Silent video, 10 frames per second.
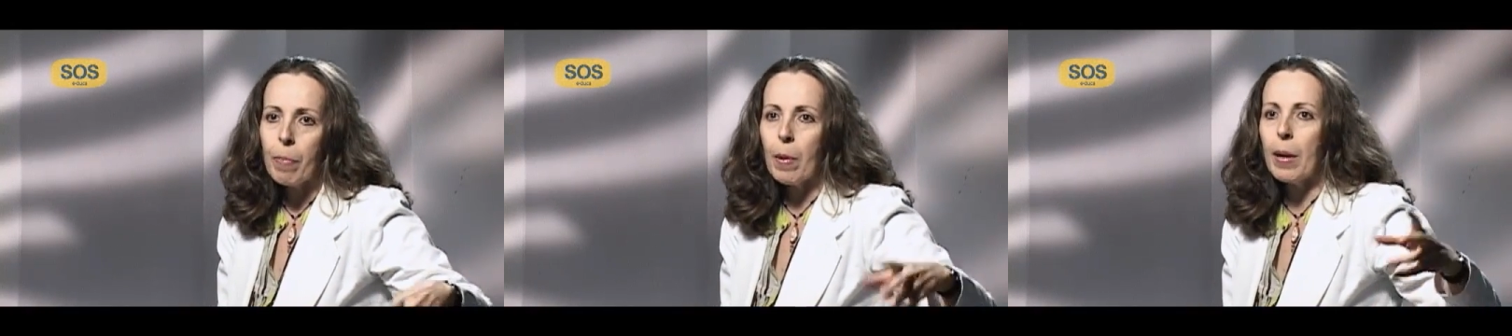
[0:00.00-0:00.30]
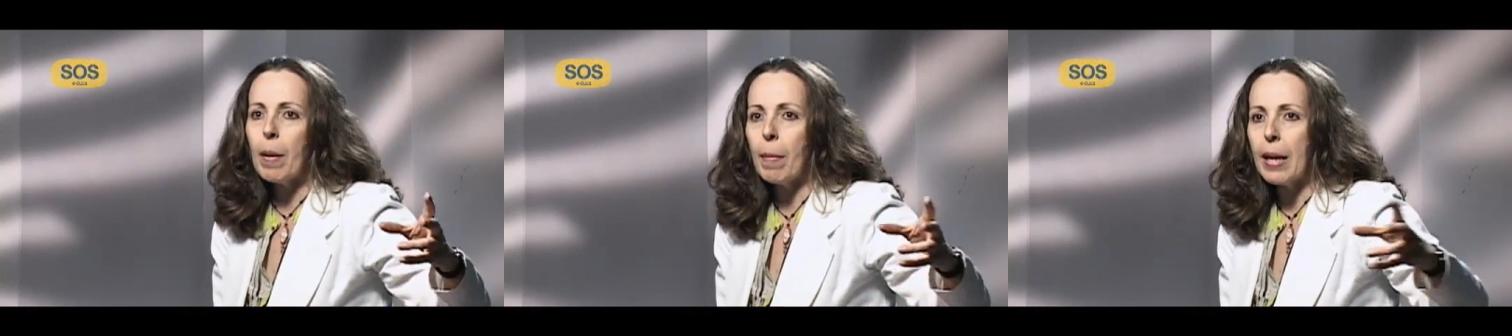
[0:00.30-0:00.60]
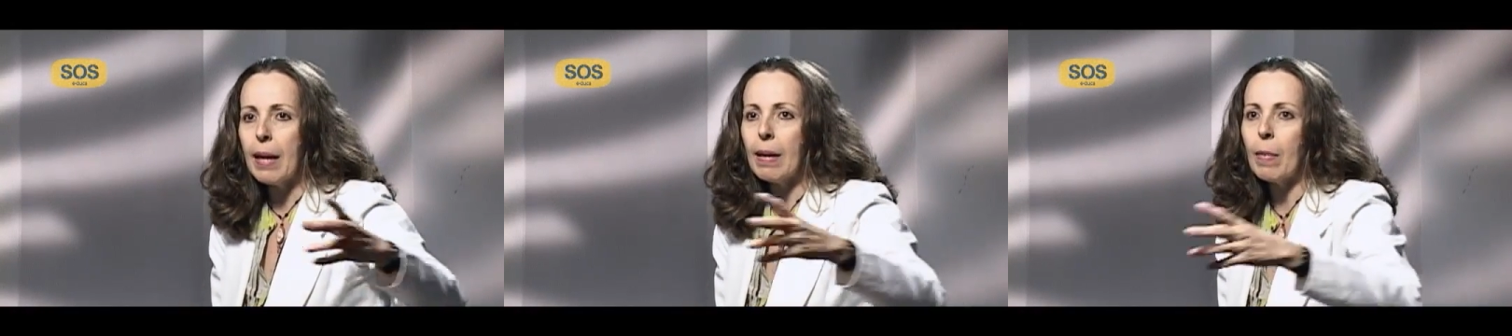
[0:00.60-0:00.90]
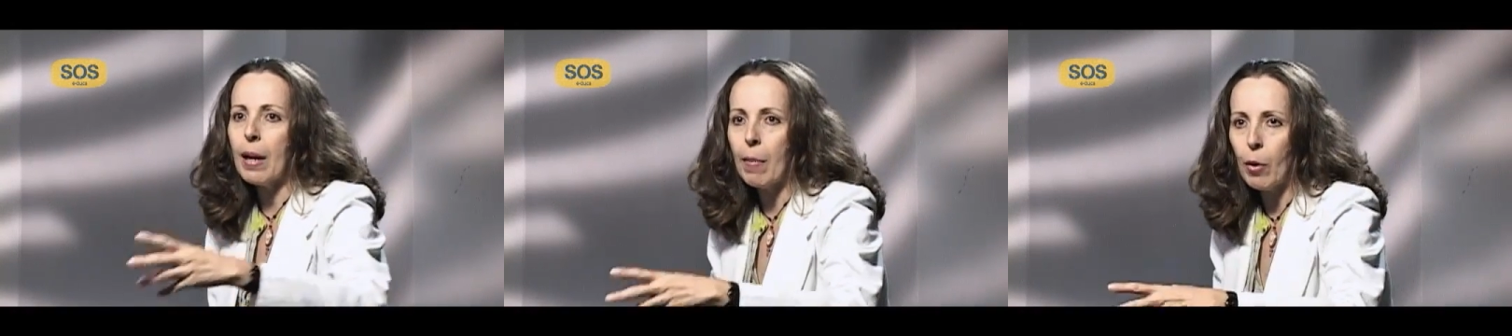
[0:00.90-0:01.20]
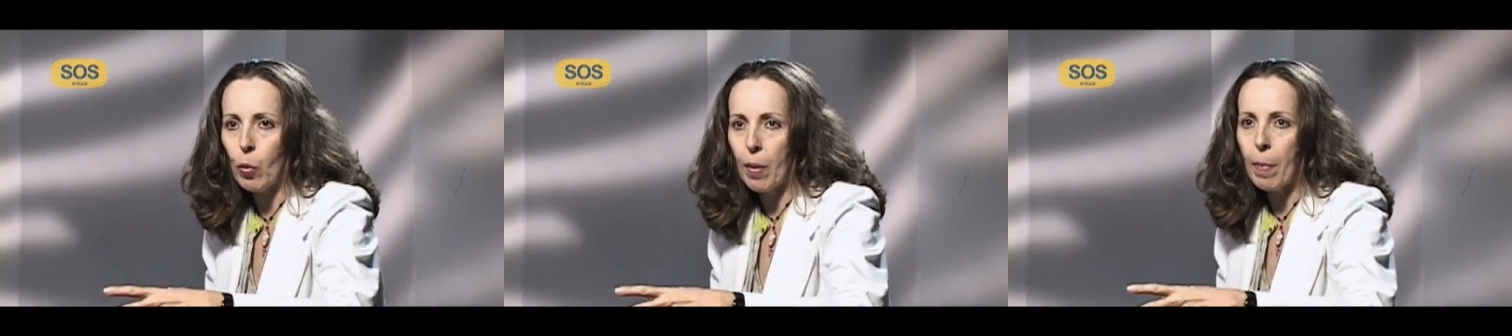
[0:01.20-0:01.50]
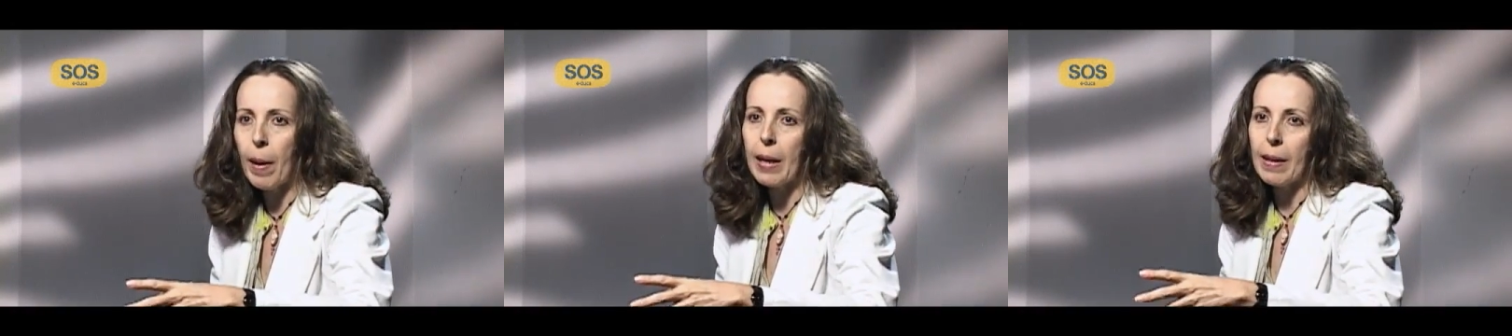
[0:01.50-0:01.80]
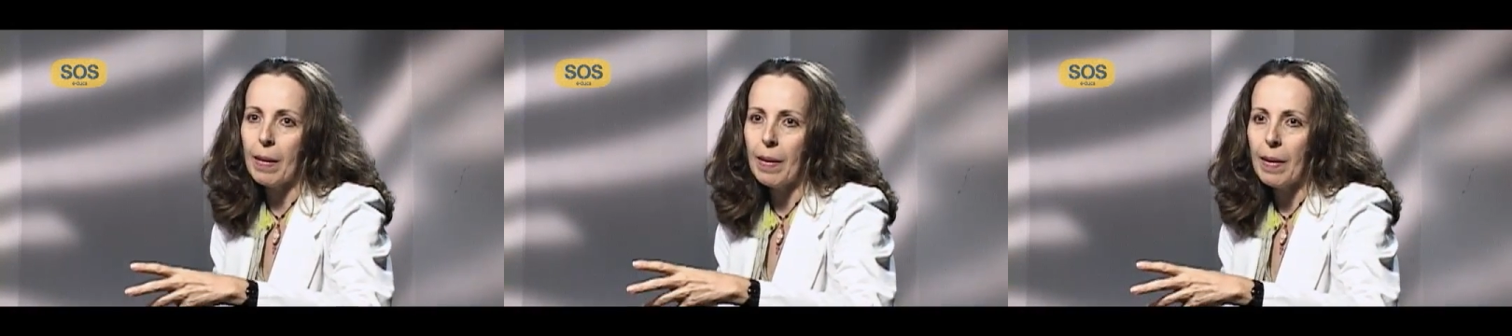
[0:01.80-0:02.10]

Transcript: Viven en Mérida, se van a Nueva Esparta.